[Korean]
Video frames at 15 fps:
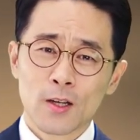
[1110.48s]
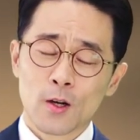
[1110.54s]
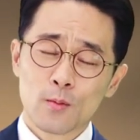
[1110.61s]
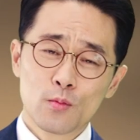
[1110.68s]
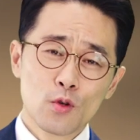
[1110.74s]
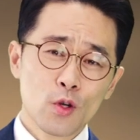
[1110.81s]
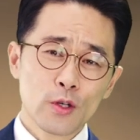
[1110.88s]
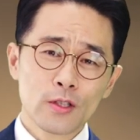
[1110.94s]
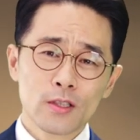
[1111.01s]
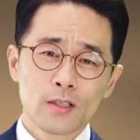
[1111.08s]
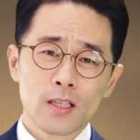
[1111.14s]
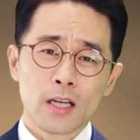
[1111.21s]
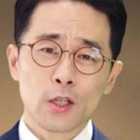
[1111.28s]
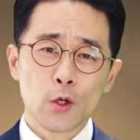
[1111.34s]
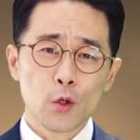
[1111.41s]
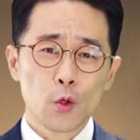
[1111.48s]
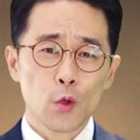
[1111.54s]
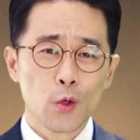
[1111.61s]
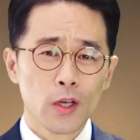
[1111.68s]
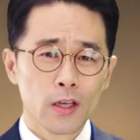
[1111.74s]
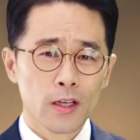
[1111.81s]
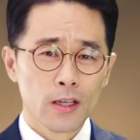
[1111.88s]
어, 물론 사대
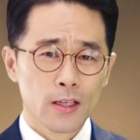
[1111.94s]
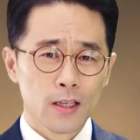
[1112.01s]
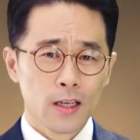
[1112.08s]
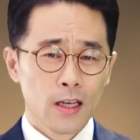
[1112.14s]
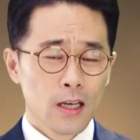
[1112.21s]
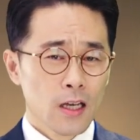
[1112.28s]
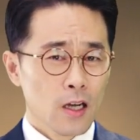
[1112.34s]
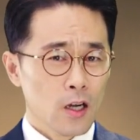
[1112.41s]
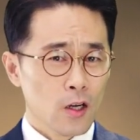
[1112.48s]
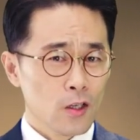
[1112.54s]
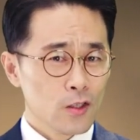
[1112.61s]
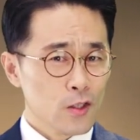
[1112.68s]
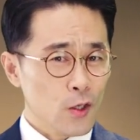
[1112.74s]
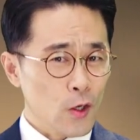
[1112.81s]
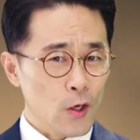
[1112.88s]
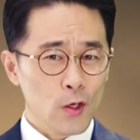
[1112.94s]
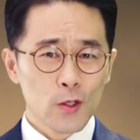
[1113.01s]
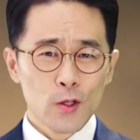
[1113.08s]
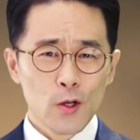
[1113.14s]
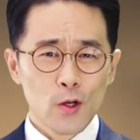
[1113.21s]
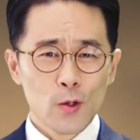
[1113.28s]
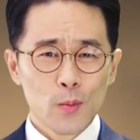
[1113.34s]
교회에 어,
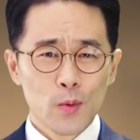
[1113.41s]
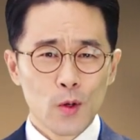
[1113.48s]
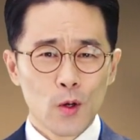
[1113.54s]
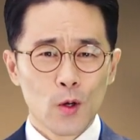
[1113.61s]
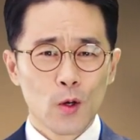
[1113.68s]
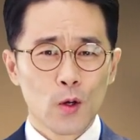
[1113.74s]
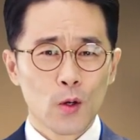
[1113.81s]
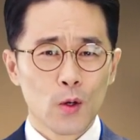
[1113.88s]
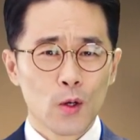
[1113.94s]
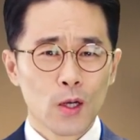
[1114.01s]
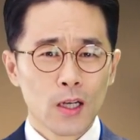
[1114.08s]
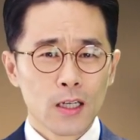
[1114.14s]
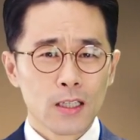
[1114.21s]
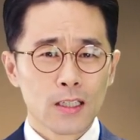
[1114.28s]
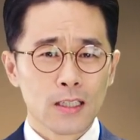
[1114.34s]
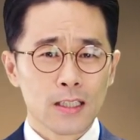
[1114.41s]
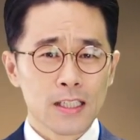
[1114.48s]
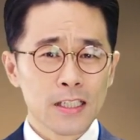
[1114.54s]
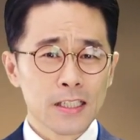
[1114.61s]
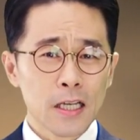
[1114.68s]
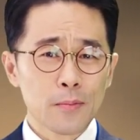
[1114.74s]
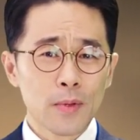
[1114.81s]
전혀 뭐 그
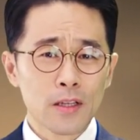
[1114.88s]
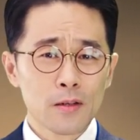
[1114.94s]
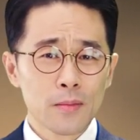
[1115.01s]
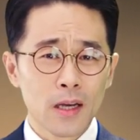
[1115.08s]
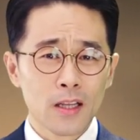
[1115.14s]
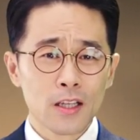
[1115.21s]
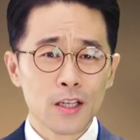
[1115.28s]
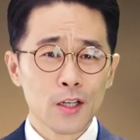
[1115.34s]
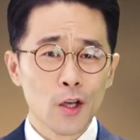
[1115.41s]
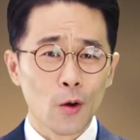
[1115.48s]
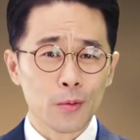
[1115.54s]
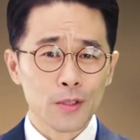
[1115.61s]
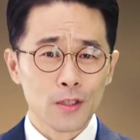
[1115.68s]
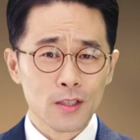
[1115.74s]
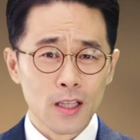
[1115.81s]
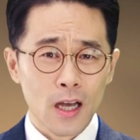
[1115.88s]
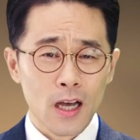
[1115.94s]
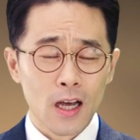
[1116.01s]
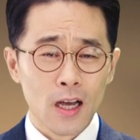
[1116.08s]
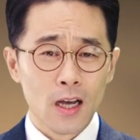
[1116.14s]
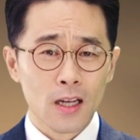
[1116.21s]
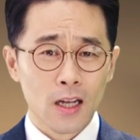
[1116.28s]
칭찬받을 만한 일이
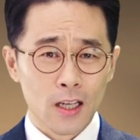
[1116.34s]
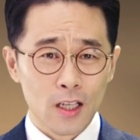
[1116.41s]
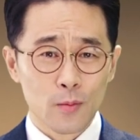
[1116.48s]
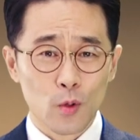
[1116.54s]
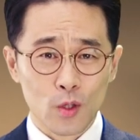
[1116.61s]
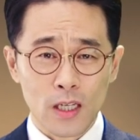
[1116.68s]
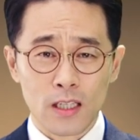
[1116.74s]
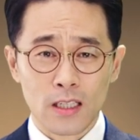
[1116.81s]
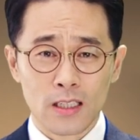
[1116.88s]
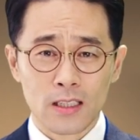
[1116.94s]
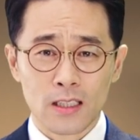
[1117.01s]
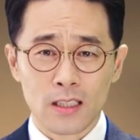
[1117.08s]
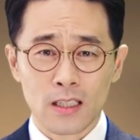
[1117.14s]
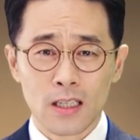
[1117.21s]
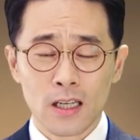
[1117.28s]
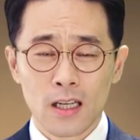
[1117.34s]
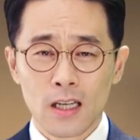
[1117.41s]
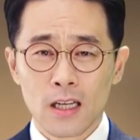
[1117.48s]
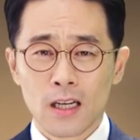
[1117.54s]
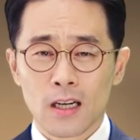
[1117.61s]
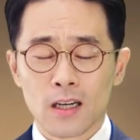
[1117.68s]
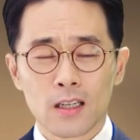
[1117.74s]
없었다라기보다는
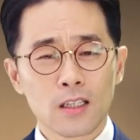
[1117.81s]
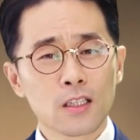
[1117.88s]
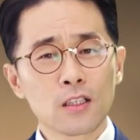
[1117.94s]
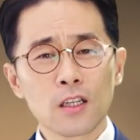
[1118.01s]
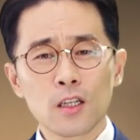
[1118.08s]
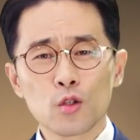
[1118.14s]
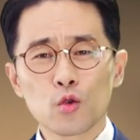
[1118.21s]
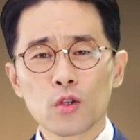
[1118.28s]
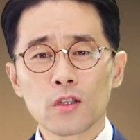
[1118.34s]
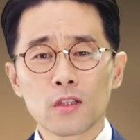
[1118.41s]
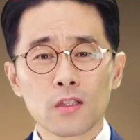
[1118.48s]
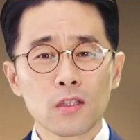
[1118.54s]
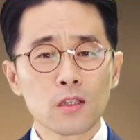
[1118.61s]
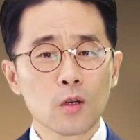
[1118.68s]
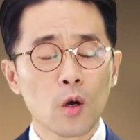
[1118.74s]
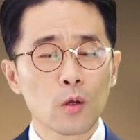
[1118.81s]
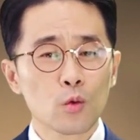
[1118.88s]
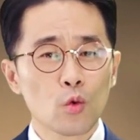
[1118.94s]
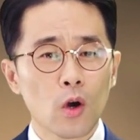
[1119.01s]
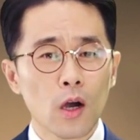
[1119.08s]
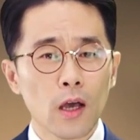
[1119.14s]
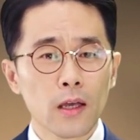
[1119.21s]
어, 그들이 누린
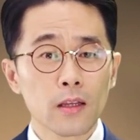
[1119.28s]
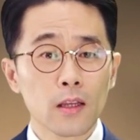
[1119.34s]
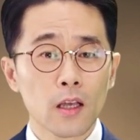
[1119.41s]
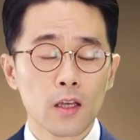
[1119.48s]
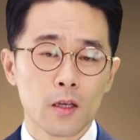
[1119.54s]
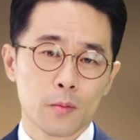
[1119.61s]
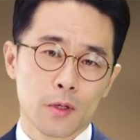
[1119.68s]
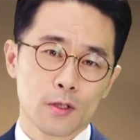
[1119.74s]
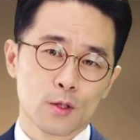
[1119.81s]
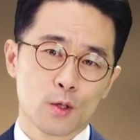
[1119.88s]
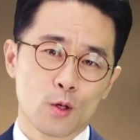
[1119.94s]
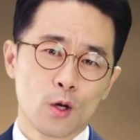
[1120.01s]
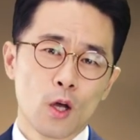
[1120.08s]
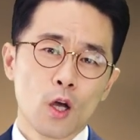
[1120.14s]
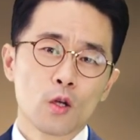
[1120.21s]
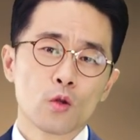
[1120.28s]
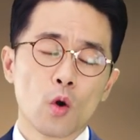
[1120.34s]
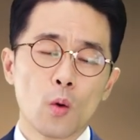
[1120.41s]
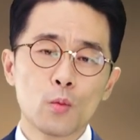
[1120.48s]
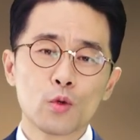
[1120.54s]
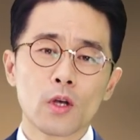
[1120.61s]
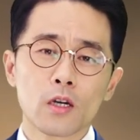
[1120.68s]
특권과 혜택에 비해서
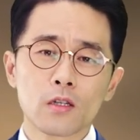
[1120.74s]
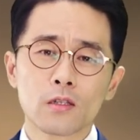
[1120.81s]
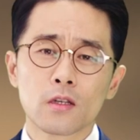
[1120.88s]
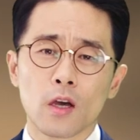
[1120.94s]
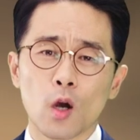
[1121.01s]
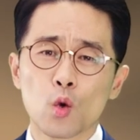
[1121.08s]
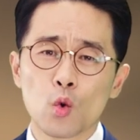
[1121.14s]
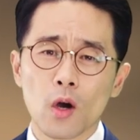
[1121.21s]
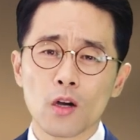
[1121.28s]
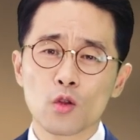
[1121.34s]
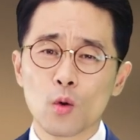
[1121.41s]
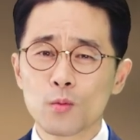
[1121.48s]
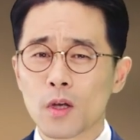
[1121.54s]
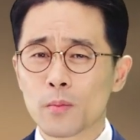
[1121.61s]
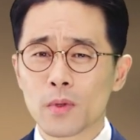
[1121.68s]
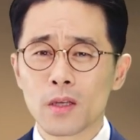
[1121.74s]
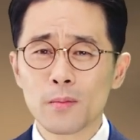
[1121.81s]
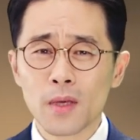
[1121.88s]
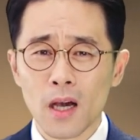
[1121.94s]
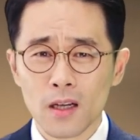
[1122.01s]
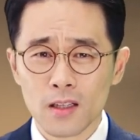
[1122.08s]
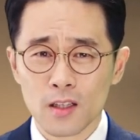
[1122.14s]
너무나 그 결과가 너무나
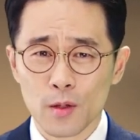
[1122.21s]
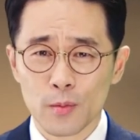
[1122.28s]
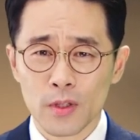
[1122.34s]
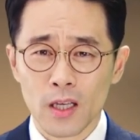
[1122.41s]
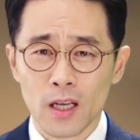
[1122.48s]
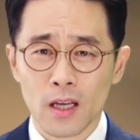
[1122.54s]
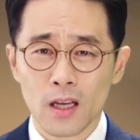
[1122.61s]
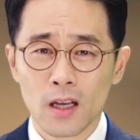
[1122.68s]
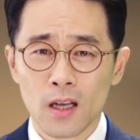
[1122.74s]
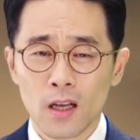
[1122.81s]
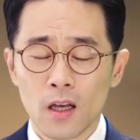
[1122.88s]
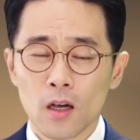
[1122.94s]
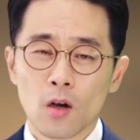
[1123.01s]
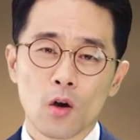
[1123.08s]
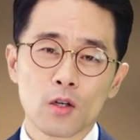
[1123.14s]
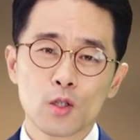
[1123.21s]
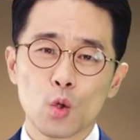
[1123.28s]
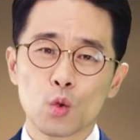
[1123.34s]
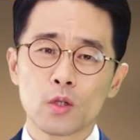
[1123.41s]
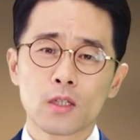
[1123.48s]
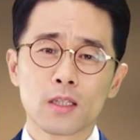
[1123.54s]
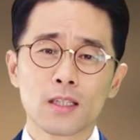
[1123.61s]
미미하기 때문에 거기서
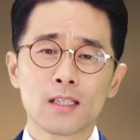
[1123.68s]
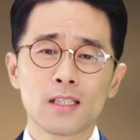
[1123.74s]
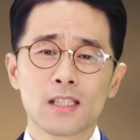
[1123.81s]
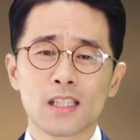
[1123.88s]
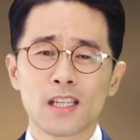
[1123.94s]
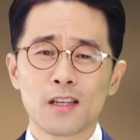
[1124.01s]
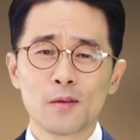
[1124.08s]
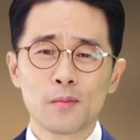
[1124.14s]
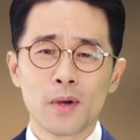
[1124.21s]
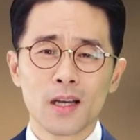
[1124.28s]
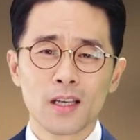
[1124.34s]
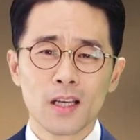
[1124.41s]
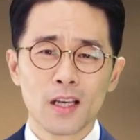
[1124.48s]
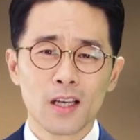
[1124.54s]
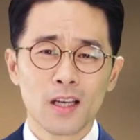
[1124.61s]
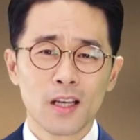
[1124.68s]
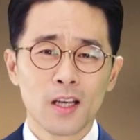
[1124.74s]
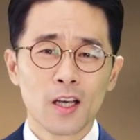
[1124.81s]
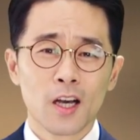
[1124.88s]
오는 큰 실망의